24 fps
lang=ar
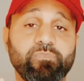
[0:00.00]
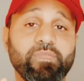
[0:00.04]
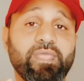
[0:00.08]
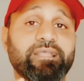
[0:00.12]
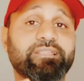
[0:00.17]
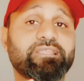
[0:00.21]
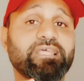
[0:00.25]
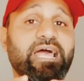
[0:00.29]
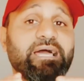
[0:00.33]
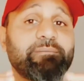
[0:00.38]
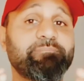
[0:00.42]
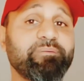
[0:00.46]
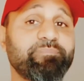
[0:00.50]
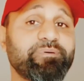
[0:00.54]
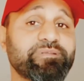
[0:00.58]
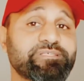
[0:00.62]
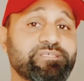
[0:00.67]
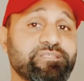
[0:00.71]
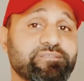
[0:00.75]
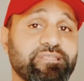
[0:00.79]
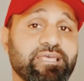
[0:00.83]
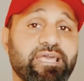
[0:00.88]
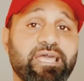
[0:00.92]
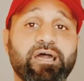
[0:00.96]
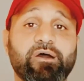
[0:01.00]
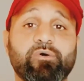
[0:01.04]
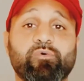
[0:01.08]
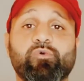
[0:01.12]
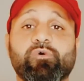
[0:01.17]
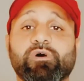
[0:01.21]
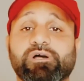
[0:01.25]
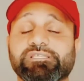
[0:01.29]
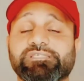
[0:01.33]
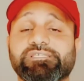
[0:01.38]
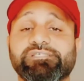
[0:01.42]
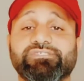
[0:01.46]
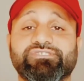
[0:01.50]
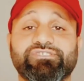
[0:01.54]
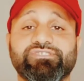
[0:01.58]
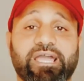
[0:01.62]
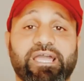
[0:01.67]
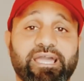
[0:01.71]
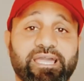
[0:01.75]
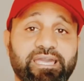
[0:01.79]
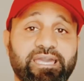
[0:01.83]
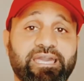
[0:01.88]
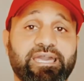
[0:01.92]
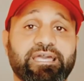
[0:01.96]
هتلعب ببرستاو وحسين
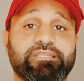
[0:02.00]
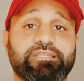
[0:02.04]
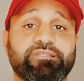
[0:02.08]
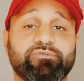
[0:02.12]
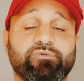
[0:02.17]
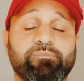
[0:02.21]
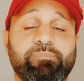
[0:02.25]
شحات